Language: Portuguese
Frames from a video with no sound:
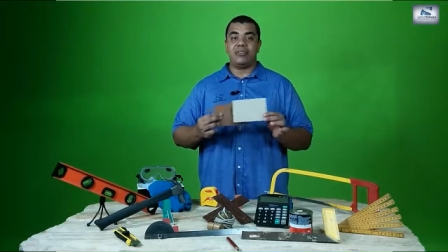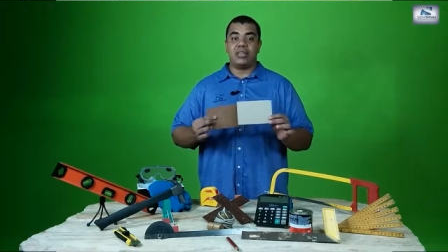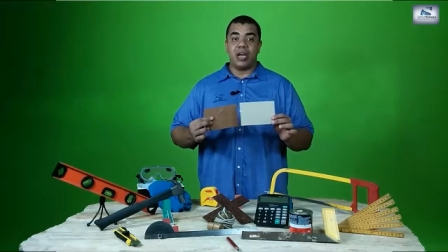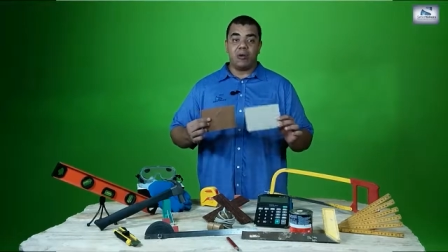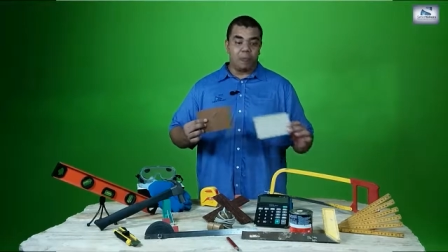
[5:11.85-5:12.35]

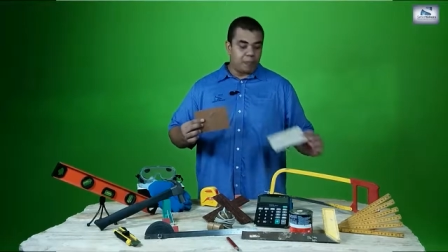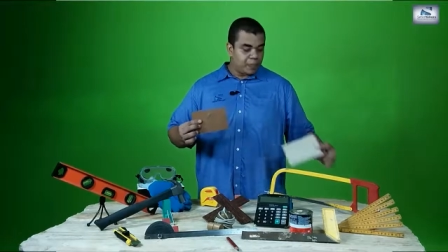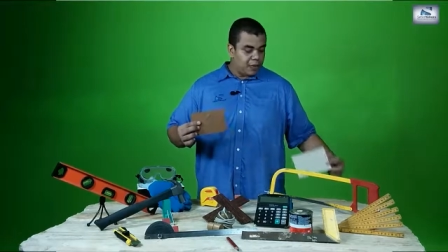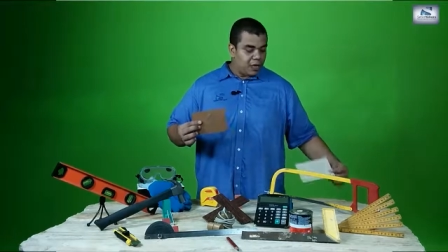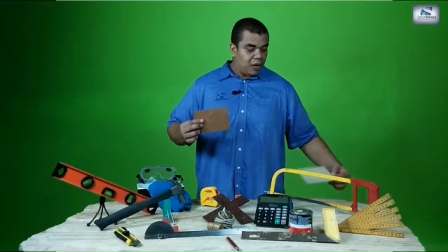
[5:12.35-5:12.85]

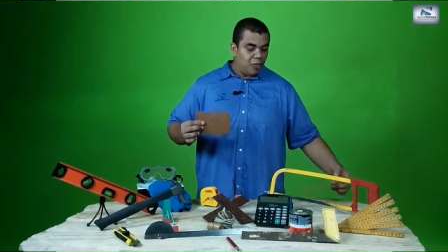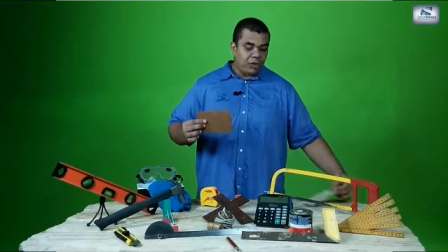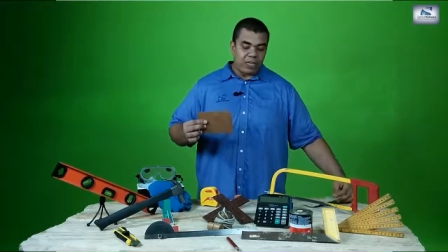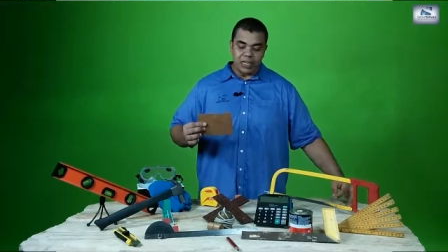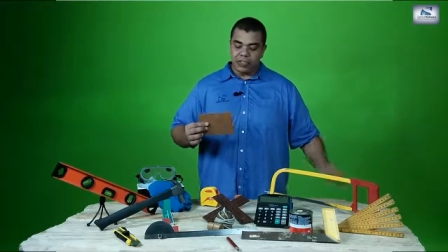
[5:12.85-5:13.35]
Então,
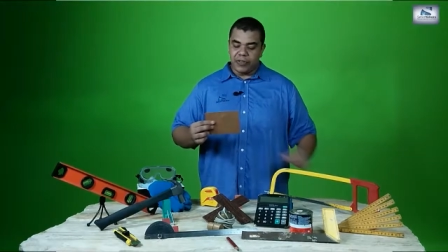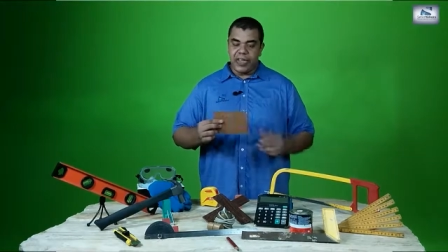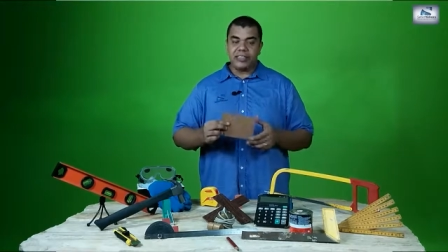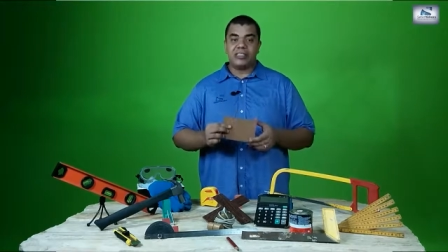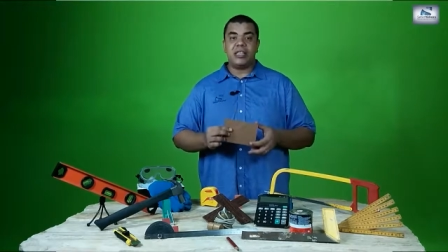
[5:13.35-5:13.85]
muitas
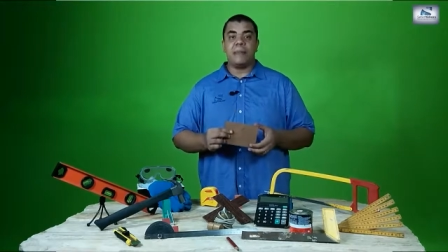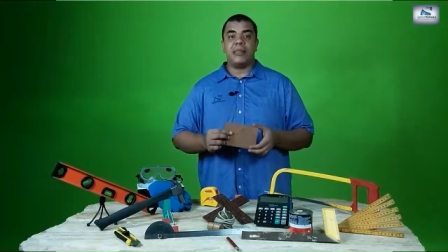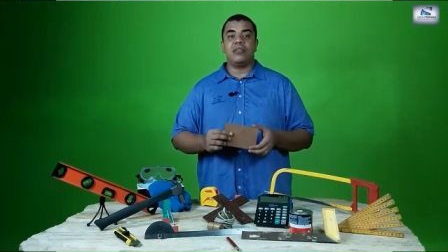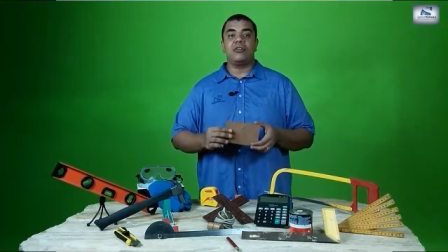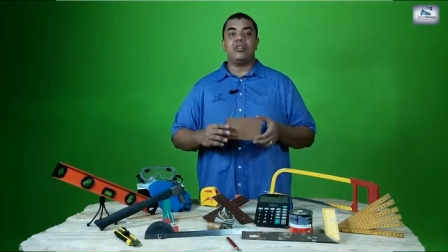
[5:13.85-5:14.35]
vezes,
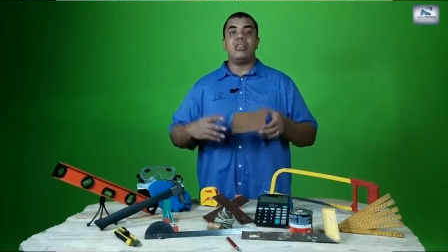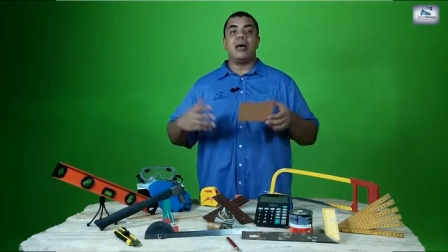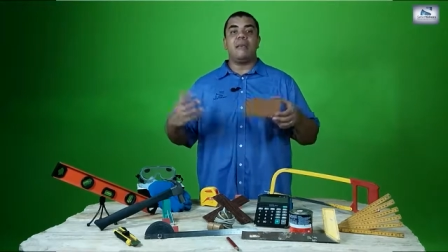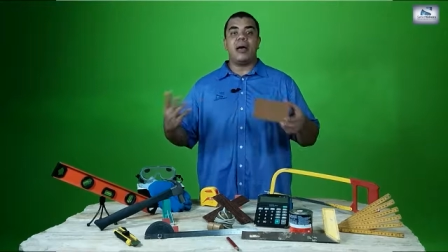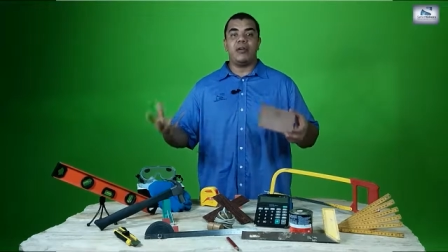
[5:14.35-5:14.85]
dependendo do
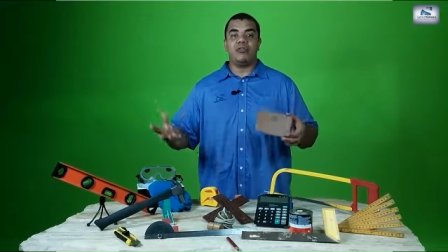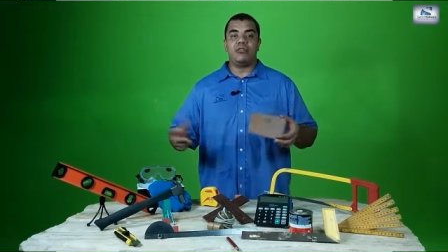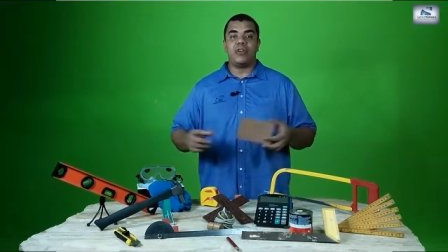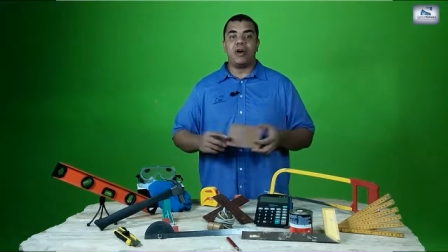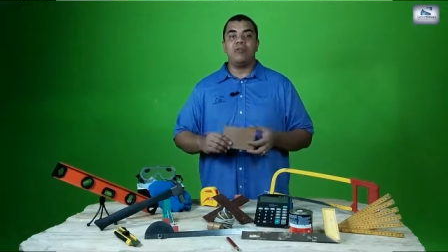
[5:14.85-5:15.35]
tamanho
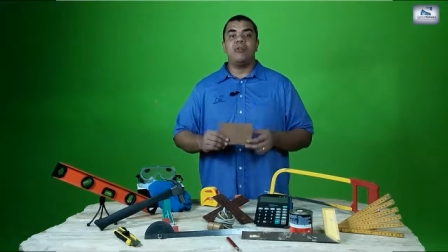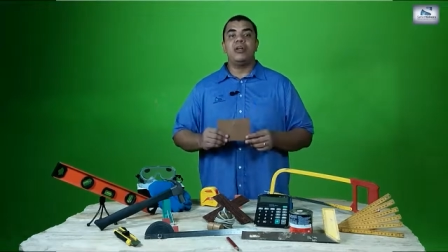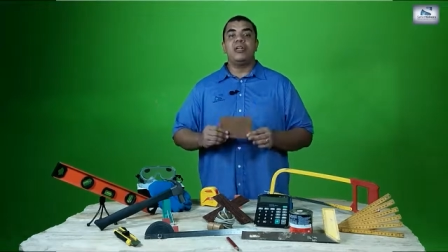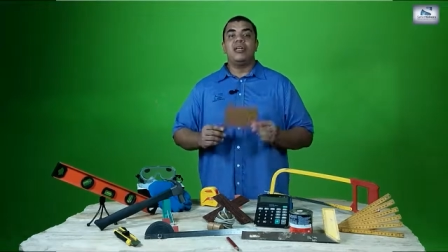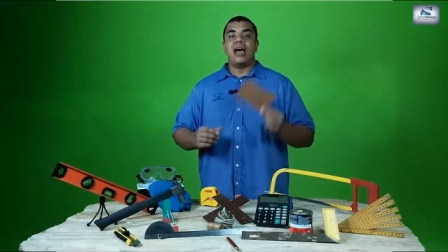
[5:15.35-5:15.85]
do vão,